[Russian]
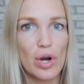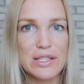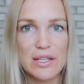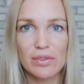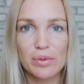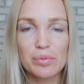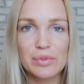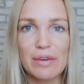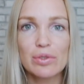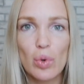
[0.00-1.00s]
хотя вы
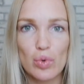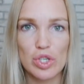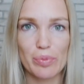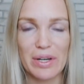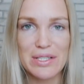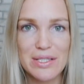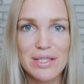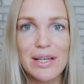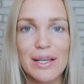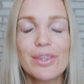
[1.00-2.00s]
давно уже
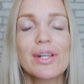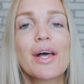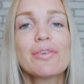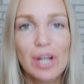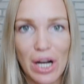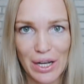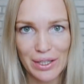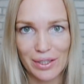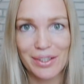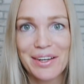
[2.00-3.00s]
просили, это
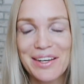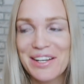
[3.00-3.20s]
лайфхаки.